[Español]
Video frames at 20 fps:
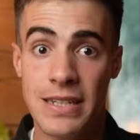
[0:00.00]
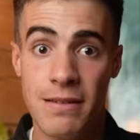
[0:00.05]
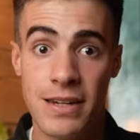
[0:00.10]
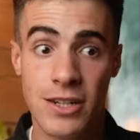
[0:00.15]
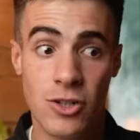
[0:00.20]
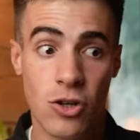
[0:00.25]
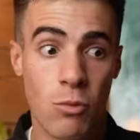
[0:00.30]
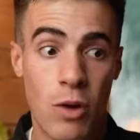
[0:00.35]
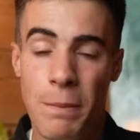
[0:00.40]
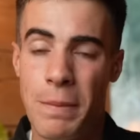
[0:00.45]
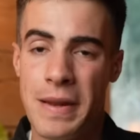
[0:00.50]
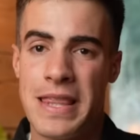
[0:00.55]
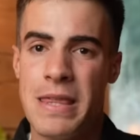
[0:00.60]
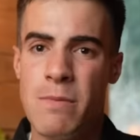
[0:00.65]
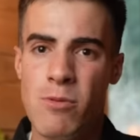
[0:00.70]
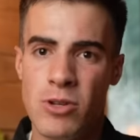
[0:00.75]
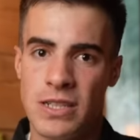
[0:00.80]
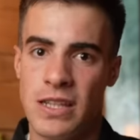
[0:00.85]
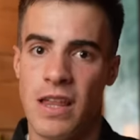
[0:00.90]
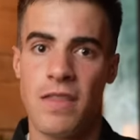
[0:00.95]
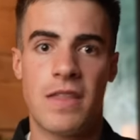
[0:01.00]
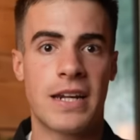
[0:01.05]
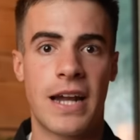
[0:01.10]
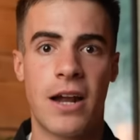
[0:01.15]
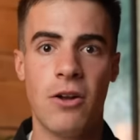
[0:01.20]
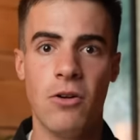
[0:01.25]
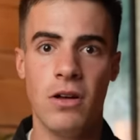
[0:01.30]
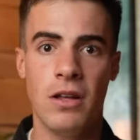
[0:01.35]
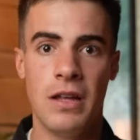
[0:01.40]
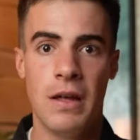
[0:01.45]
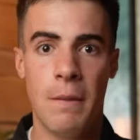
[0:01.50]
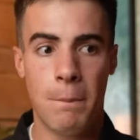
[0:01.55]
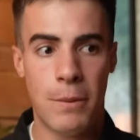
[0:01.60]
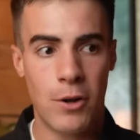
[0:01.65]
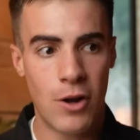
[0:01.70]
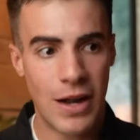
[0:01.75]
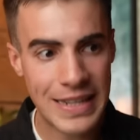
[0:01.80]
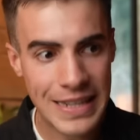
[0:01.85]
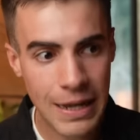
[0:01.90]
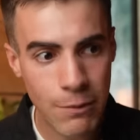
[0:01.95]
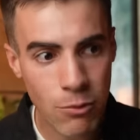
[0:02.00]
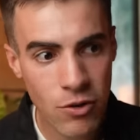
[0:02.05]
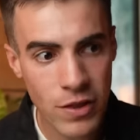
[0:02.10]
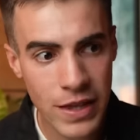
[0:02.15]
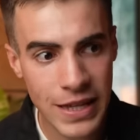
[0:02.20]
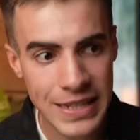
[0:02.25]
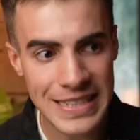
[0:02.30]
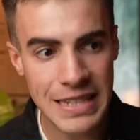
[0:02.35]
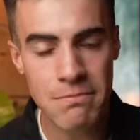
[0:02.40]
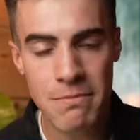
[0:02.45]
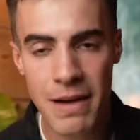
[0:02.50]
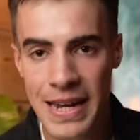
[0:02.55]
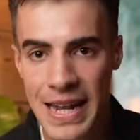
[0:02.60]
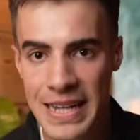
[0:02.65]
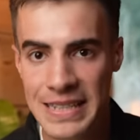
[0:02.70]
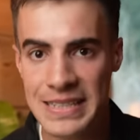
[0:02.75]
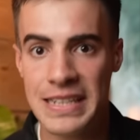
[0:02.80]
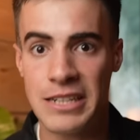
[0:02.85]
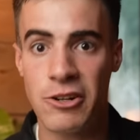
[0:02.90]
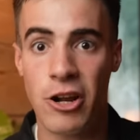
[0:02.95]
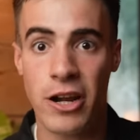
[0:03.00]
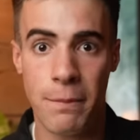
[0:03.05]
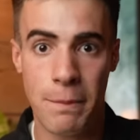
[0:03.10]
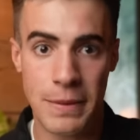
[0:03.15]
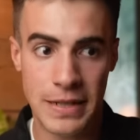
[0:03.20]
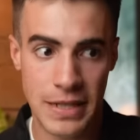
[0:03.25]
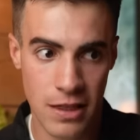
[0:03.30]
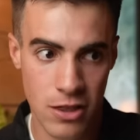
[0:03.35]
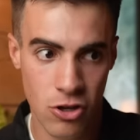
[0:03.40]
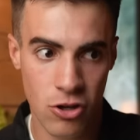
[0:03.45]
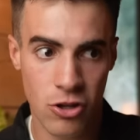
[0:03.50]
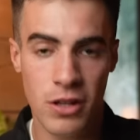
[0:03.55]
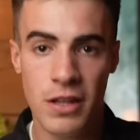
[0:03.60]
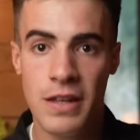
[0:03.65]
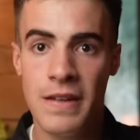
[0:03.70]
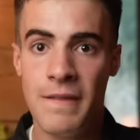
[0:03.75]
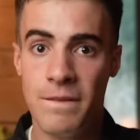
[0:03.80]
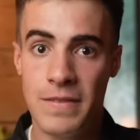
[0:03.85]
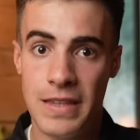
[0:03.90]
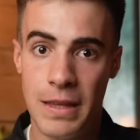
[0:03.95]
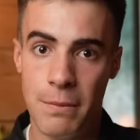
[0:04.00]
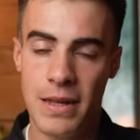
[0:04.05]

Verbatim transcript: a ver como al principio se te hace raro, pero al cabo de semanas y una repetición de